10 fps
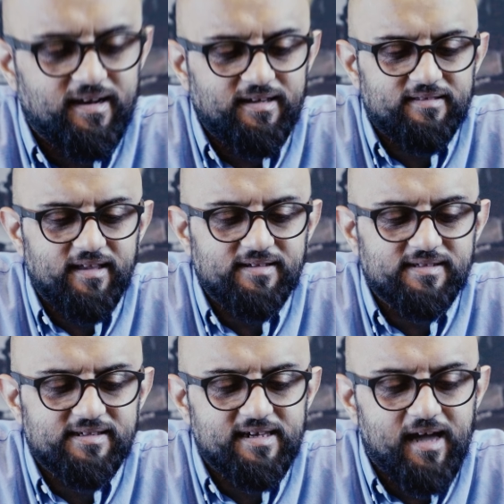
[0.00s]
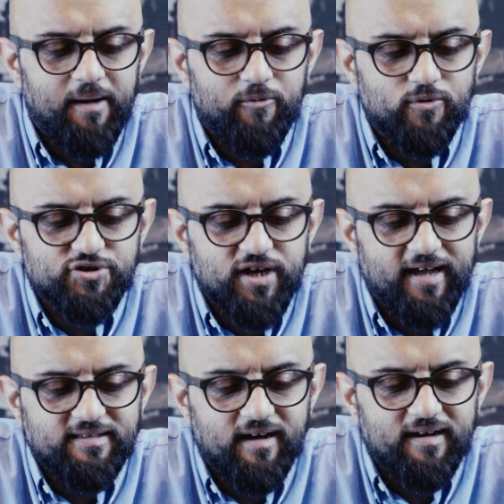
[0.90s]
खरीदते हैं जिसकी आपको
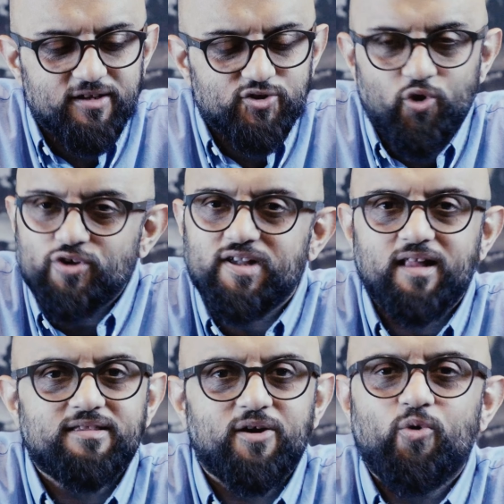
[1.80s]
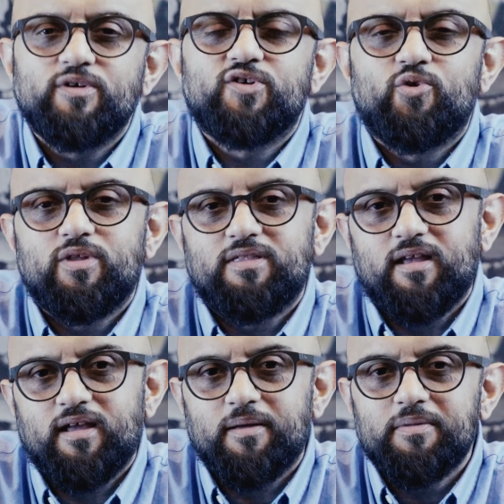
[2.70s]
शायद अगले सौ साल तक कोई ज़रूरत
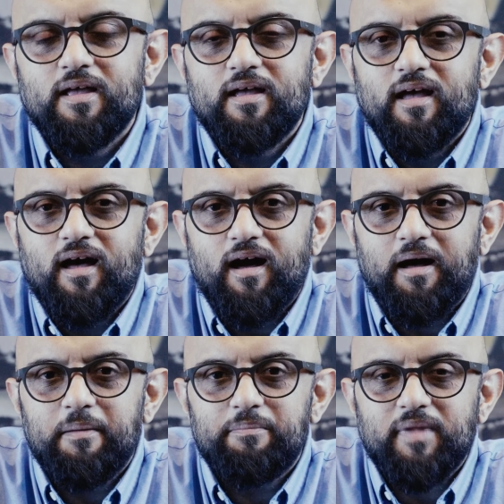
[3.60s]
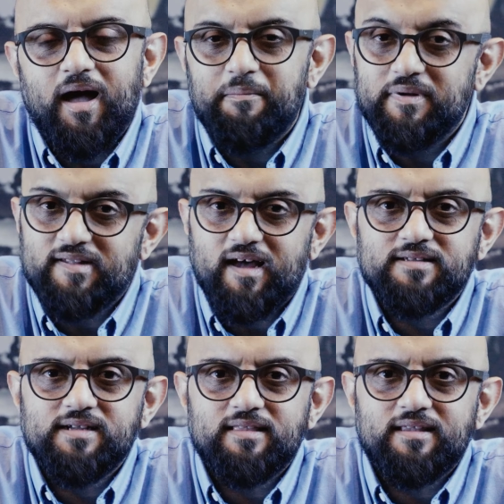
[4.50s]
नहीं है आप
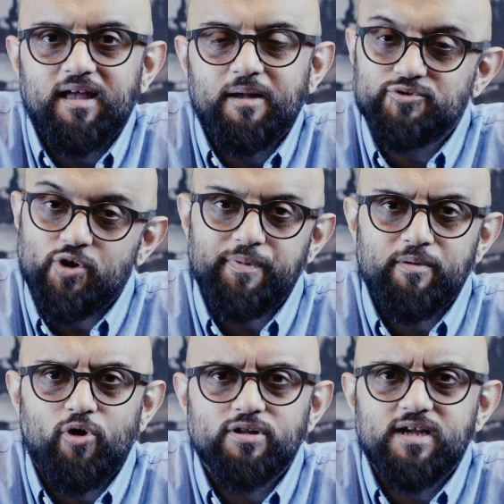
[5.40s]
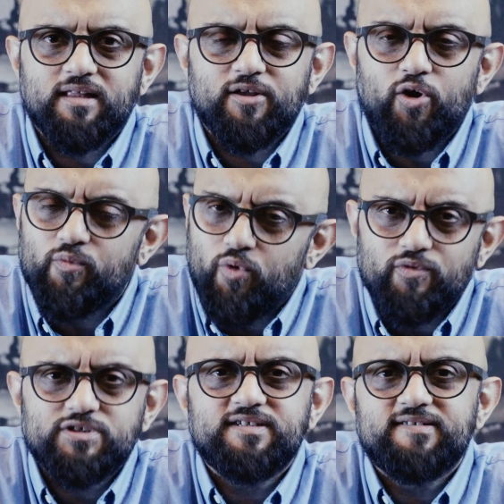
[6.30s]
बाज़ार जाते हैं आप शॉपिंग मॉल जाते हैं और वो
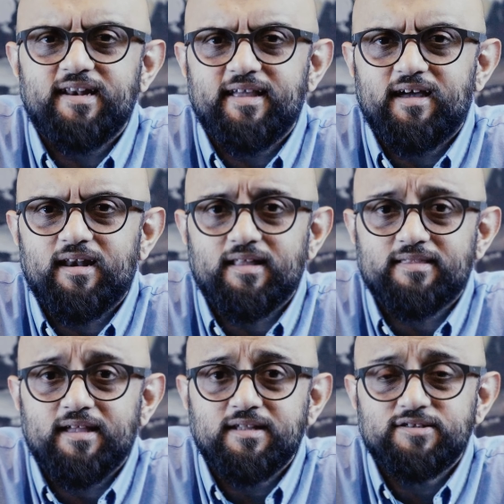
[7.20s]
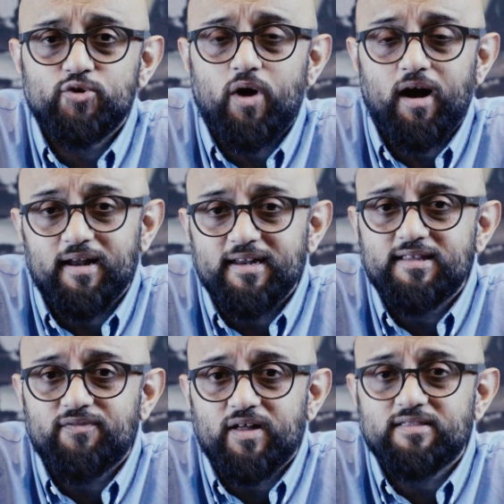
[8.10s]
वो चीज़ें लेकर आते हैं जो अगली
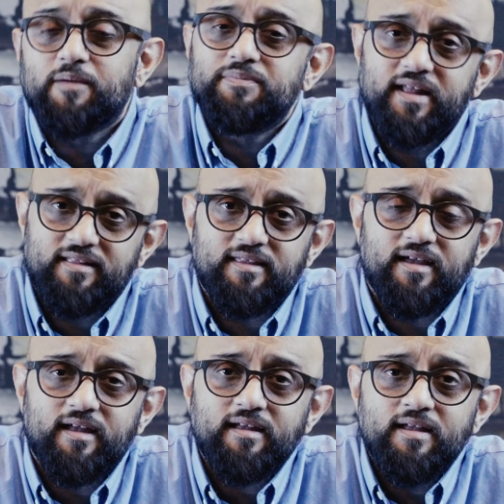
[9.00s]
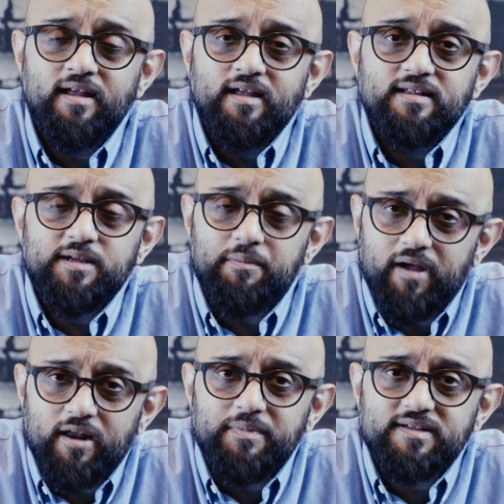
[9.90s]
दफ़ा तब देखते हैं जब
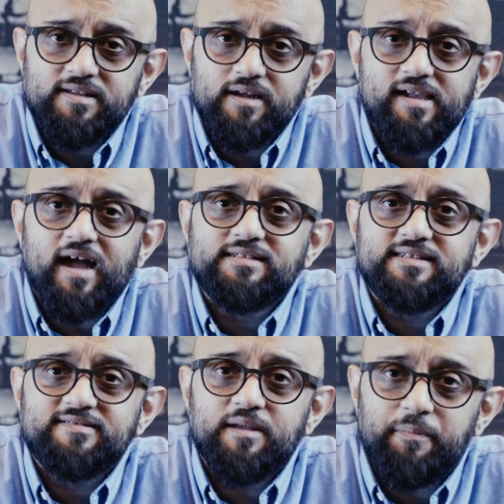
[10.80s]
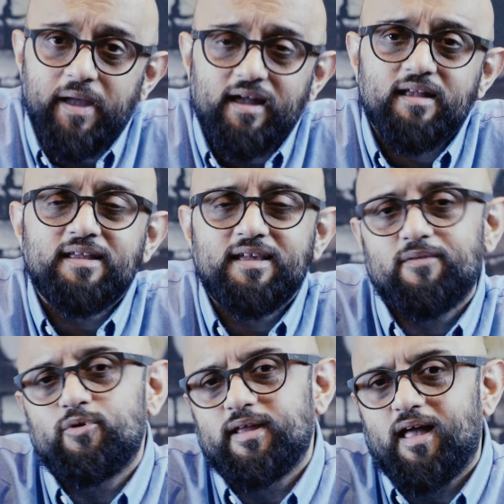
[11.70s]
घर में से क्या चीज़ें फेंकनी है
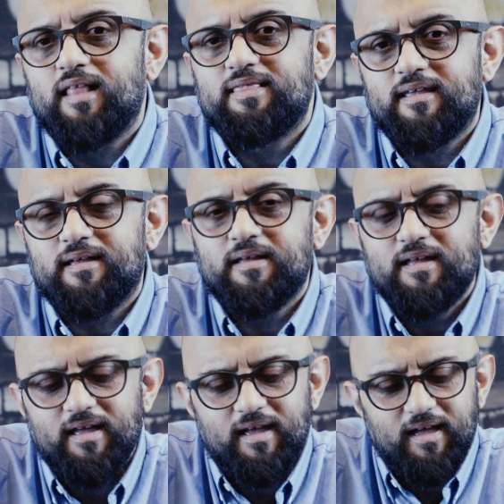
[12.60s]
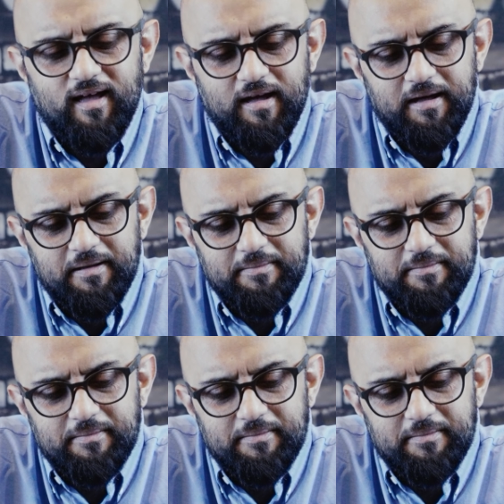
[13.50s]
वो निकालते हैं